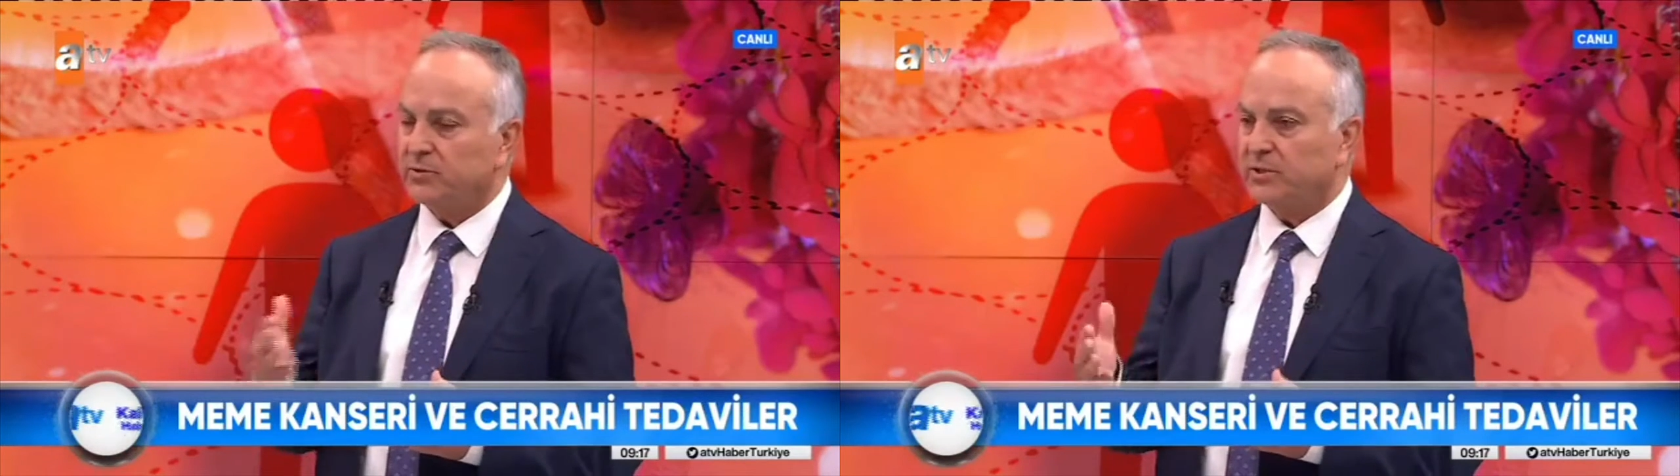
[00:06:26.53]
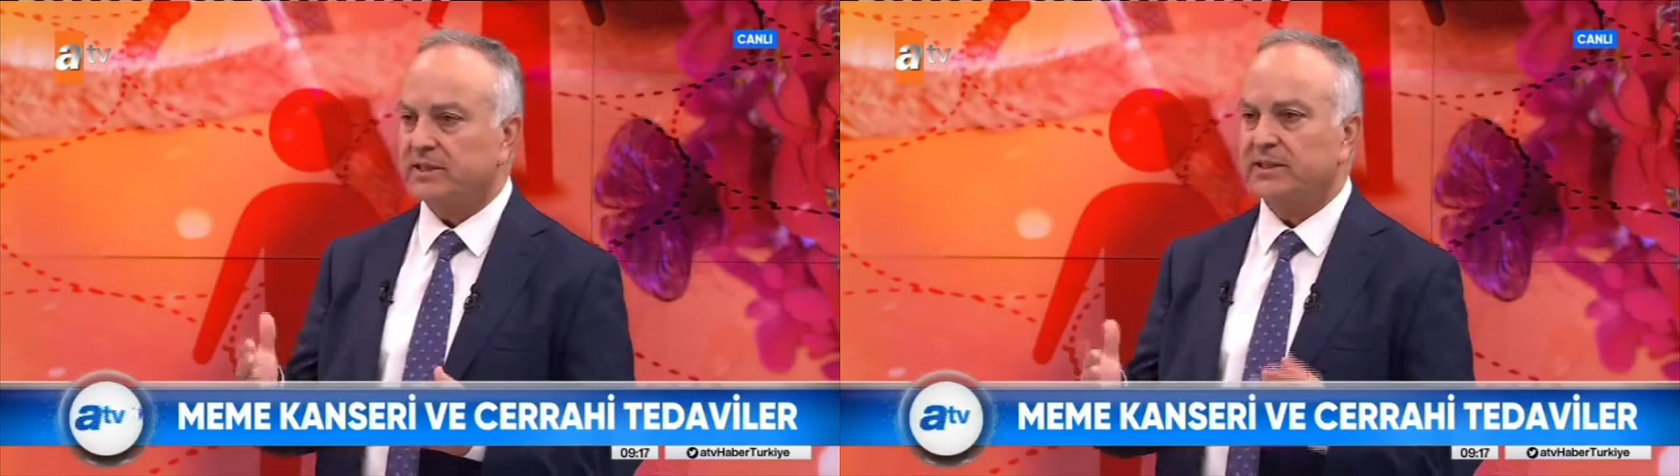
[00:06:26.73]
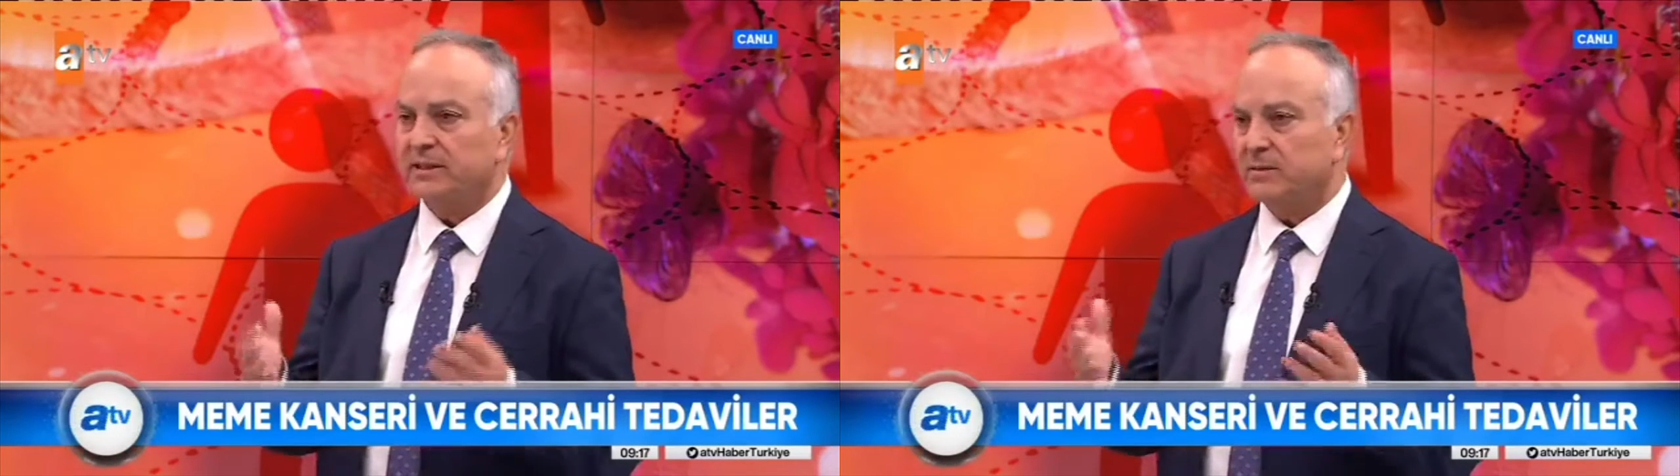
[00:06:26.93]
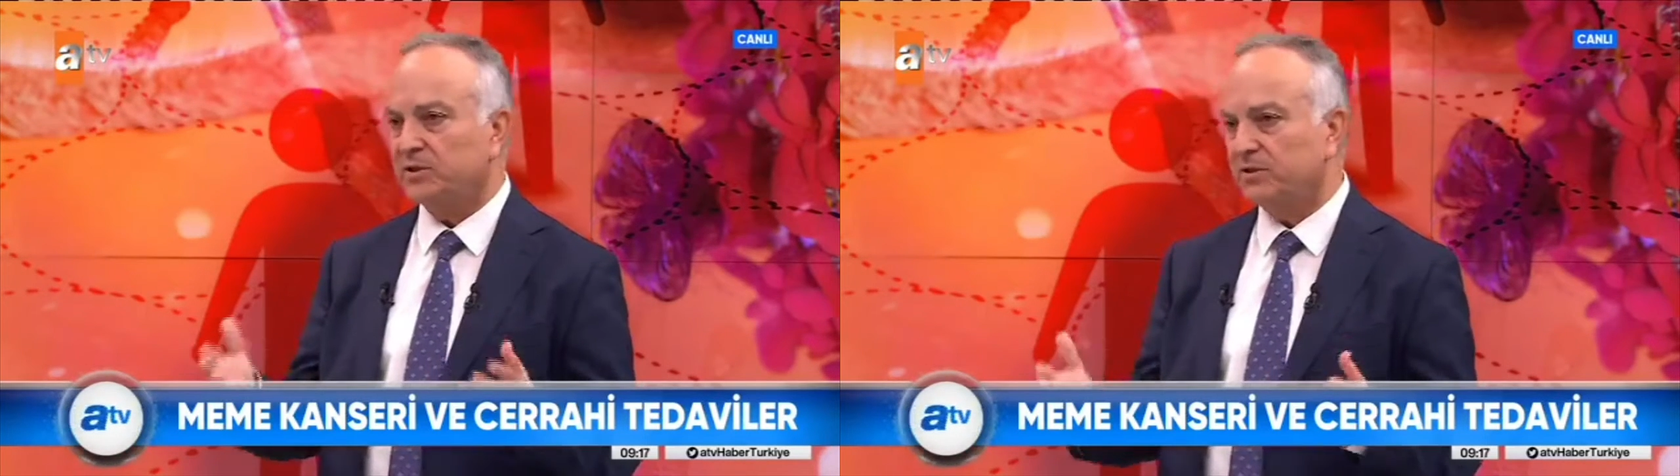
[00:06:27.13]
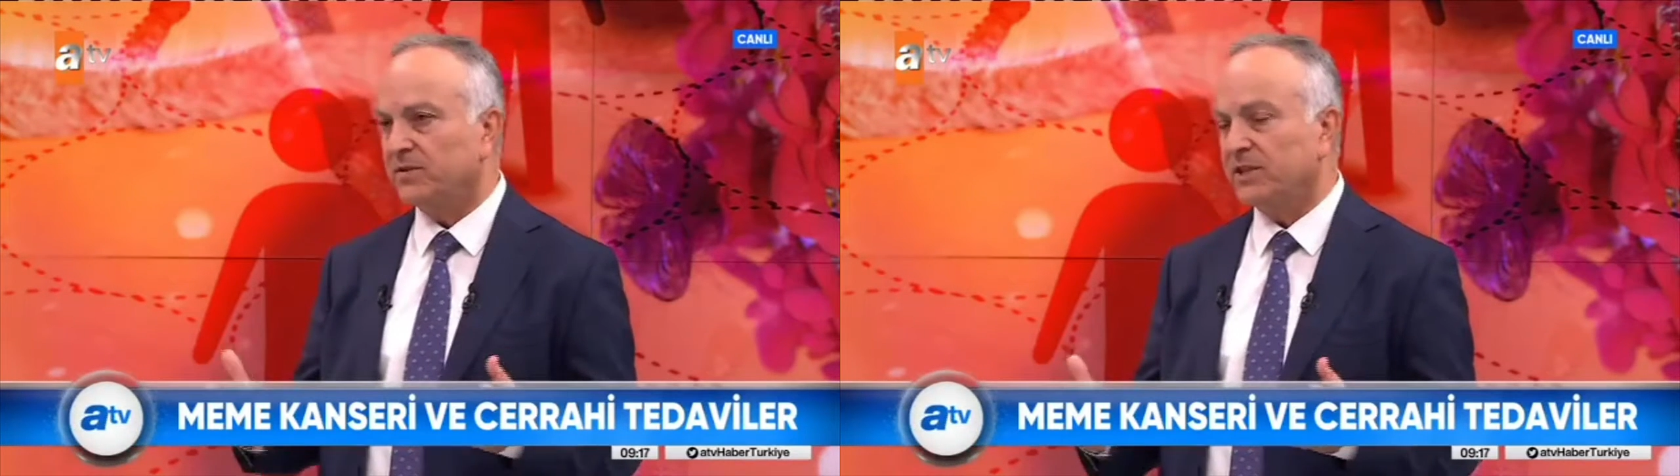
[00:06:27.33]
üzerinde tam
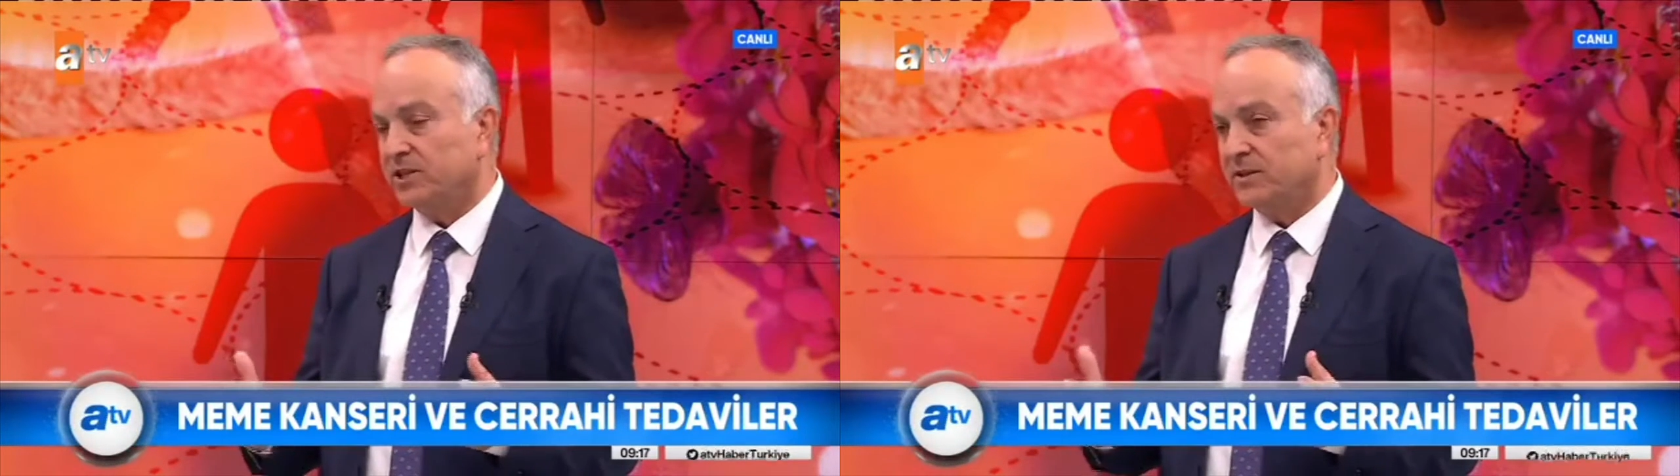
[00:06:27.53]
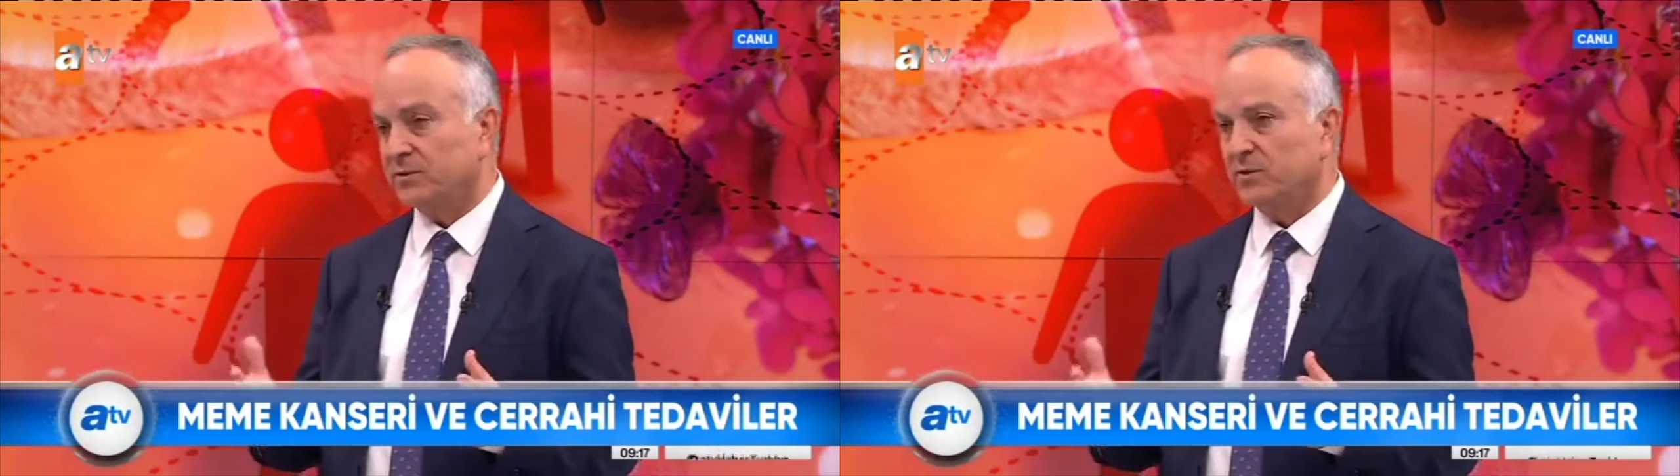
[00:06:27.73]
şifa şansı